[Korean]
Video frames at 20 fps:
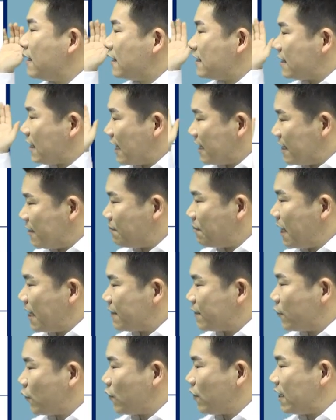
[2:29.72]
자진
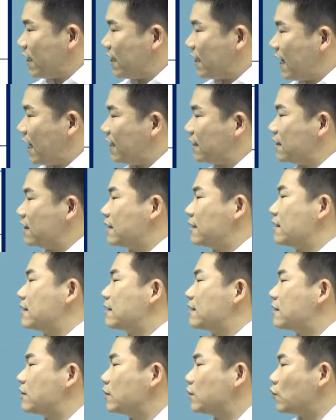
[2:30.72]
말소로 인한
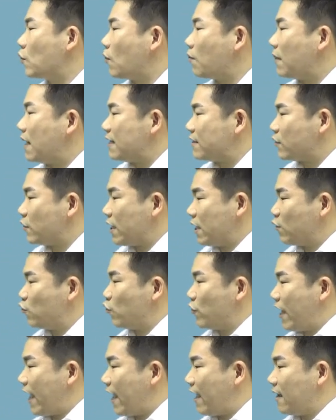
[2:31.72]
등록 말소
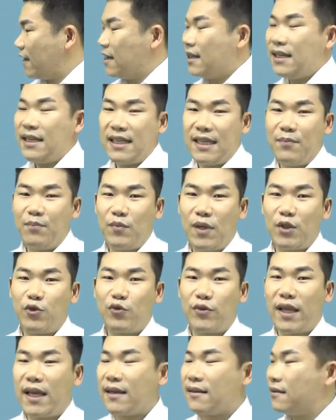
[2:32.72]
이후에
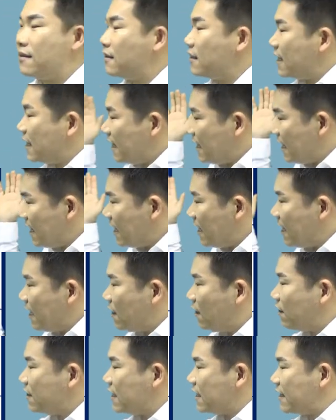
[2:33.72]
임대주택을
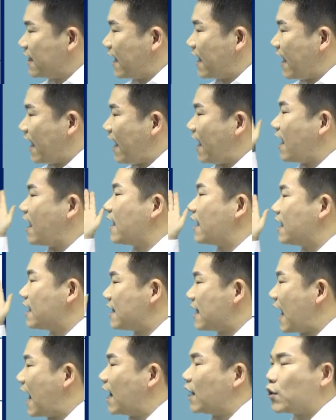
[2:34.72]
1년 이내에
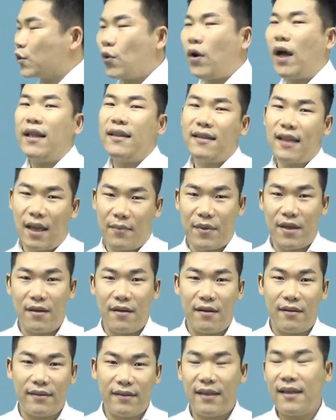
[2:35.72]

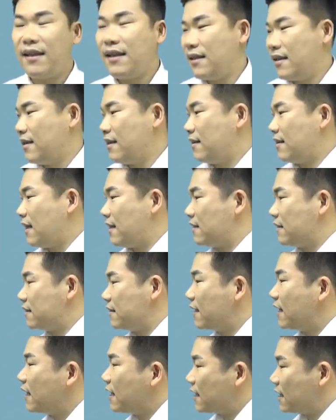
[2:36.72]
양도한다면
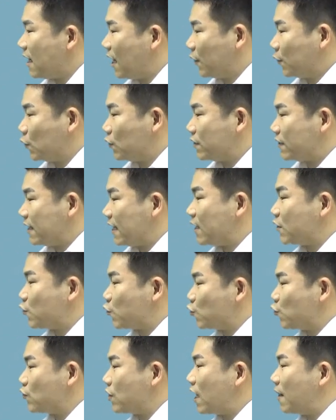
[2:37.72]
이때는 양도세
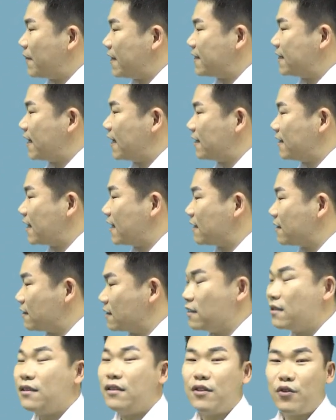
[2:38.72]
중과 배제
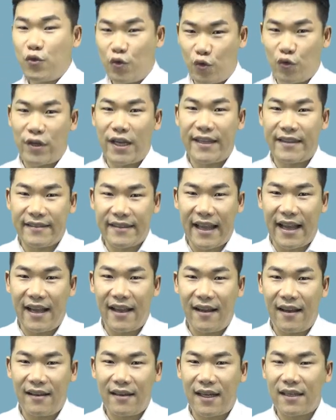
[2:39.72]
혜택을
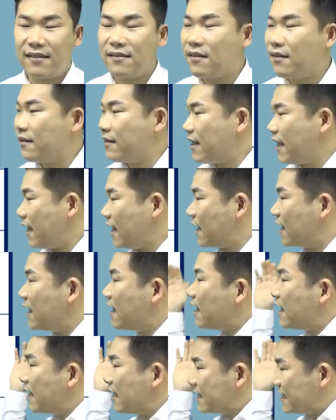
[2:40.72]
주겠다라는 건데
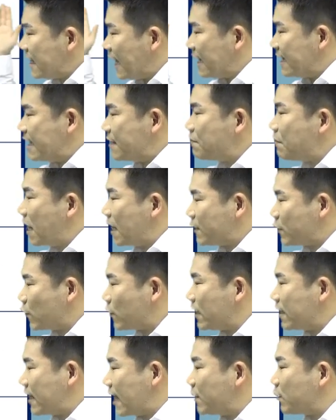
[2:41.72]
자진
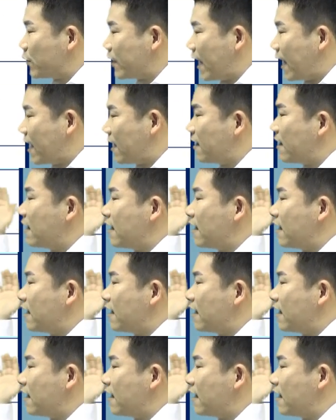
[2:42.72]
말소기 때문에